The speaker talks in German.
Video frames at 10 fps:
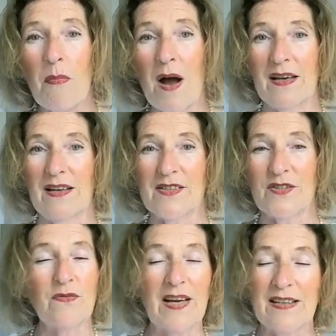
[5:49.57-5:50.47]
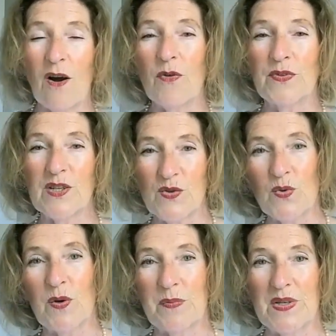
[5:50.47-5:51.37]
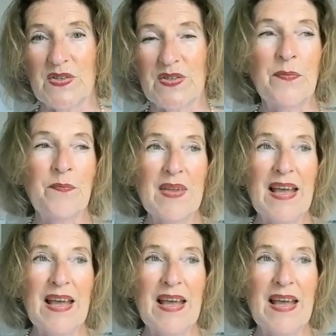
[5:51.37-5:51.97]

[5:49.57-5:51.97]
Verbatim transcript: eierst und weiter auf der Suche bist.